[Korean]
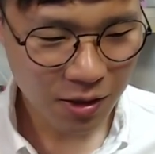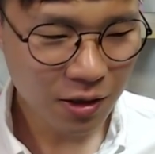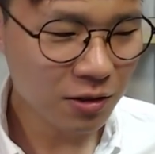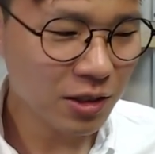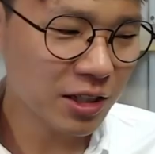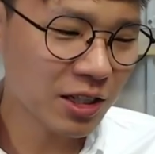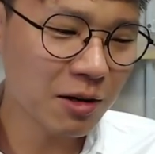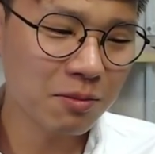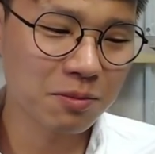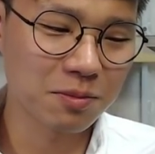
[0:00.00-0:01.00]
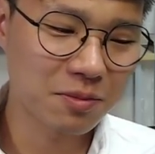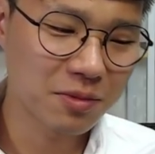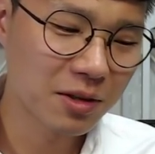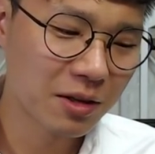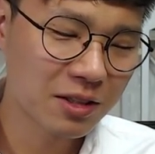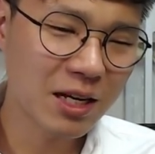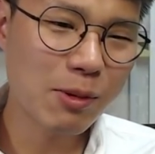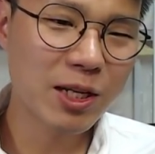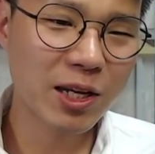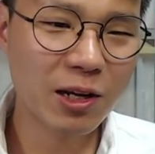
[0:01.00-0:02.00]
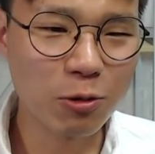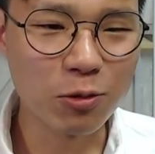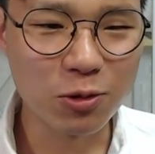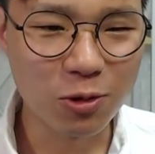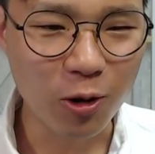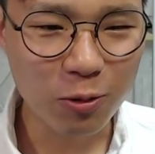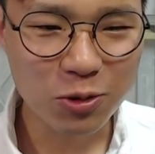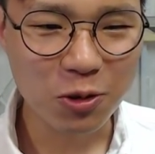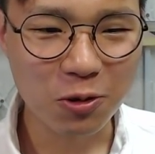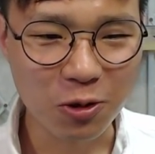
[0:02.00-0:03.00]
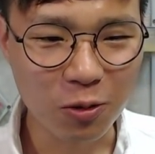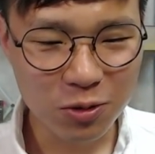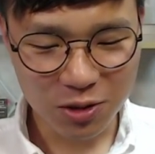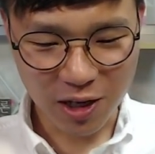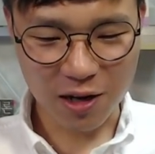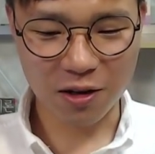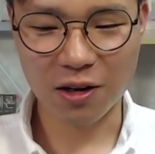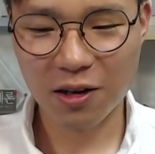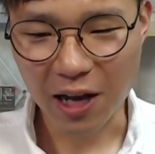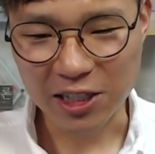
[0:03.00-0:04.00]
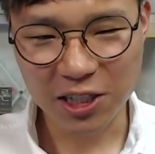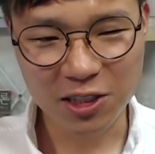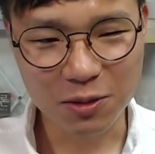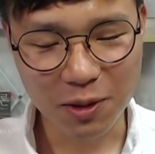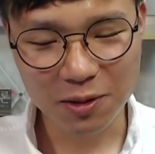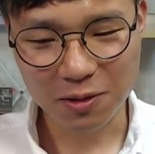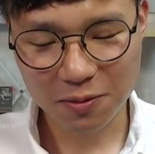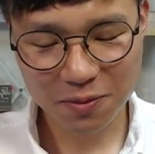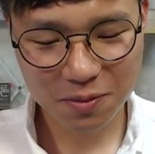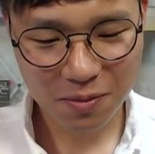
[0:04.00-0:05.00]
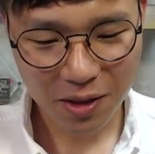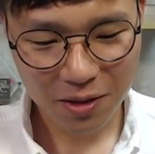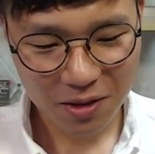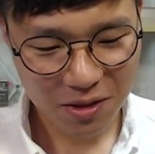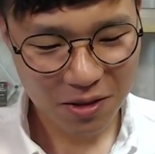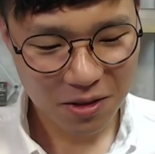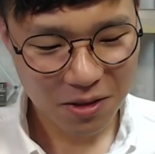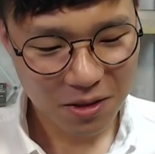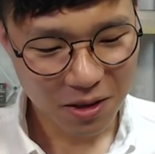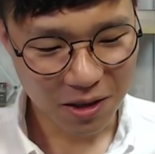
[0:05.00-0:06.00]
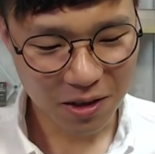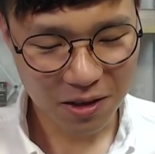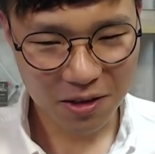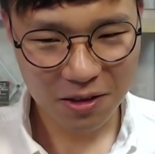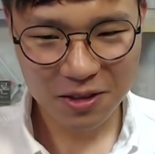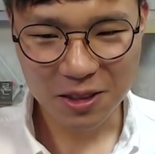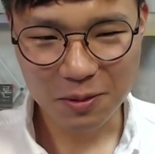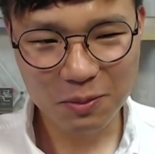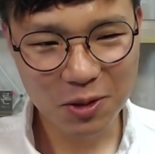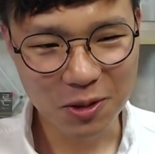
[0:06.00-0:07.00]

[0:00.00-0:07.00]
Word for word: 근데 이게 참참아내기라게 너무 어렵죠. 여러분들 다 아시겠지만 하, 참 힘들어요.